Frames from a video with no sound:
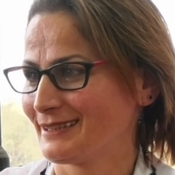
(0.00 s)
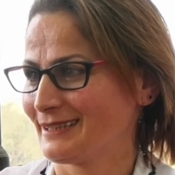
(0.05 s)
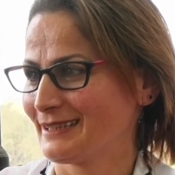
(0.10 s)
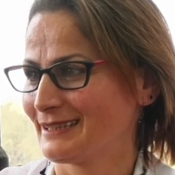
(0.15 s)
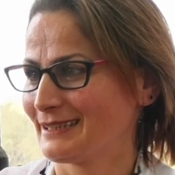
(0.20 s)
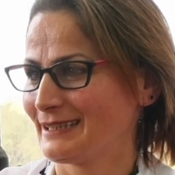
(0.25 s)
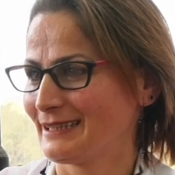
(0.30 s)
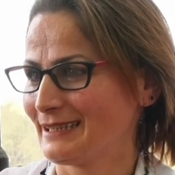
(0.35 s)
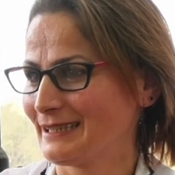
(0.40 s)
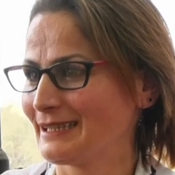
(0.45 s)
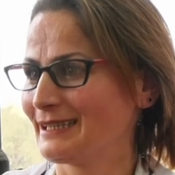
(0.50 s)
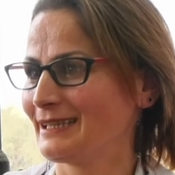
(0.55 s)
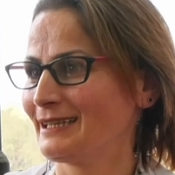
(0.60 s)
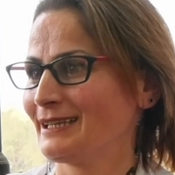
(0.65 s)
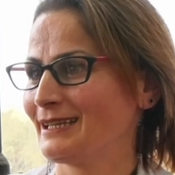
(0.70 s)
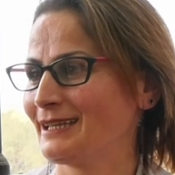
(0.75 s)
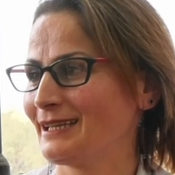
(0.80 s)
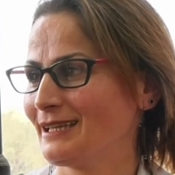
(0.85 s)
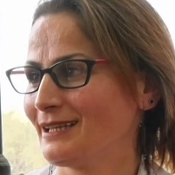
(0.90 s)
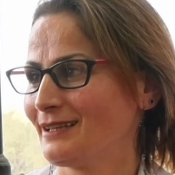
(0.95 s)
Hani
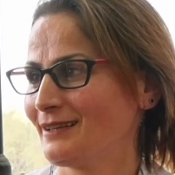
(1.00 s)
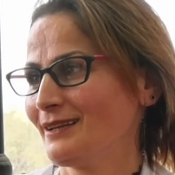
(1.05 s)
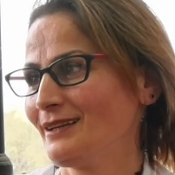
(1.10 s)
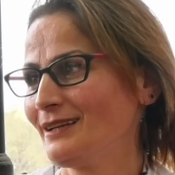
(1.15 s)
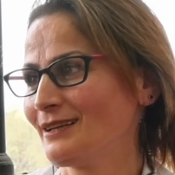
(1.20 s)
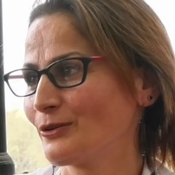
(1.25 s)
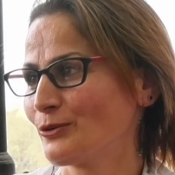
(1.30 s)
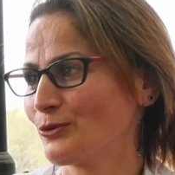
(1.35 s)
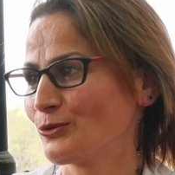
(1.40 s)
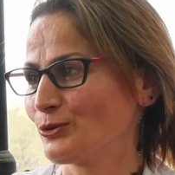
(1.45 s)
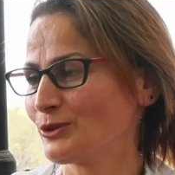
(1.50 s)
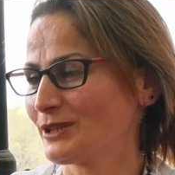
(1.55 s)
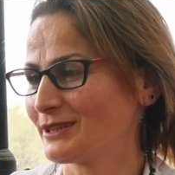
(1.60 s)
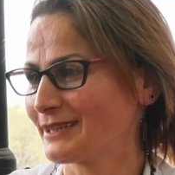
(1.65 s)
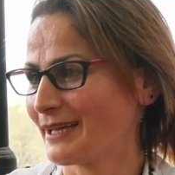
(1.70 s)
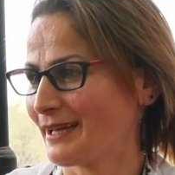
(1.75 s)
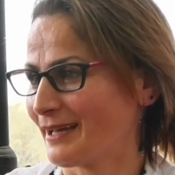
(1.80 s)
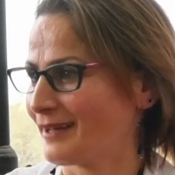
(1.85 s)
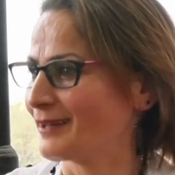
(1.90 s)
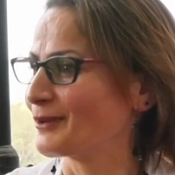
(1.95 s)
e,
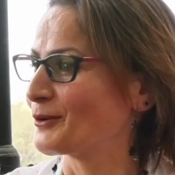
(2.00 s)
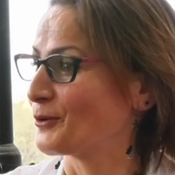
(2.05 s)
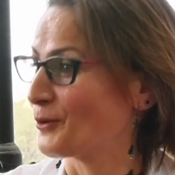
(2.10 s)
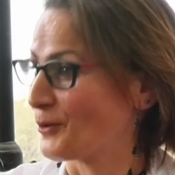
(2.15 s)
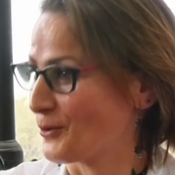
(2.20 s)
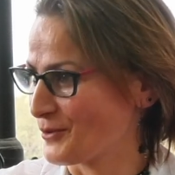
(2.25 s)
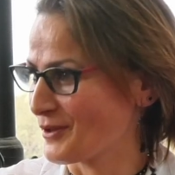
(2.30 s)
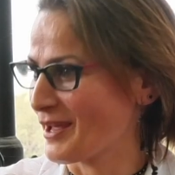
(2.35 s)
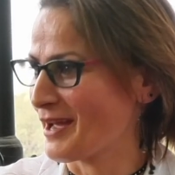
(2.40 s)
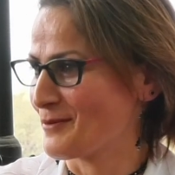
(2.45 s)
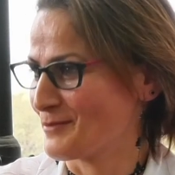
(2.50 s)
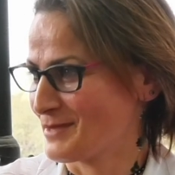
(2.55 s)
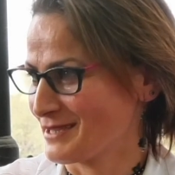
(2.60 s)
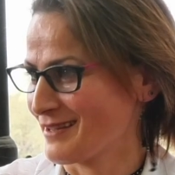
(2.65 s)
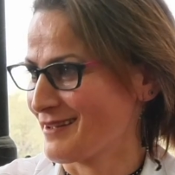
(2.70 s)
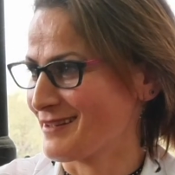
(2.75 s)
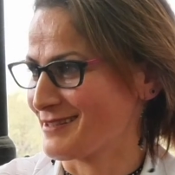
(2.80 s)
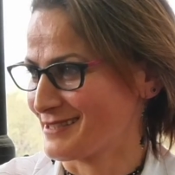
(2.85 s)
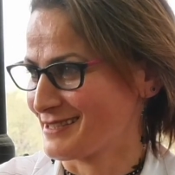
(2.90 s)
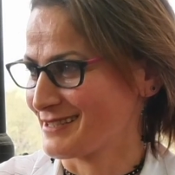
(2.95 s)
ilkokula da
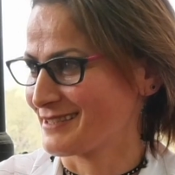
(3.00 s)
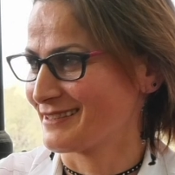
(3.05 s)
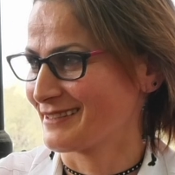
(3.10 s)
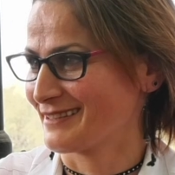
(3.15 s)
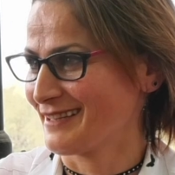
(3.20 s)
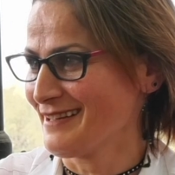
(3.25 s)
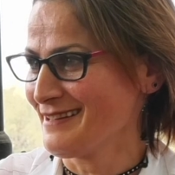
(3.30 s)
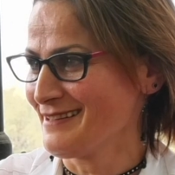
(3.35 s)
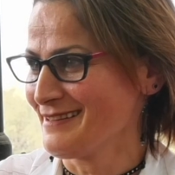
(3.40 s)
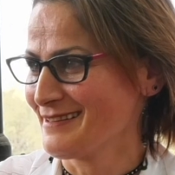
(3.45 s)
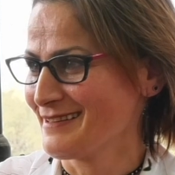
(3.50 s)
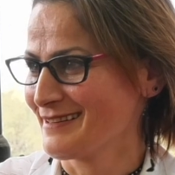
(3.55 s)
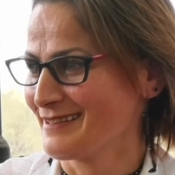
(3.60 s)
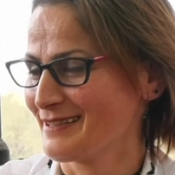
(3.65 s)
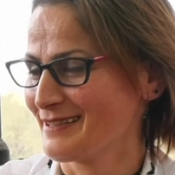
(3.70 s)
göndermedi aslında.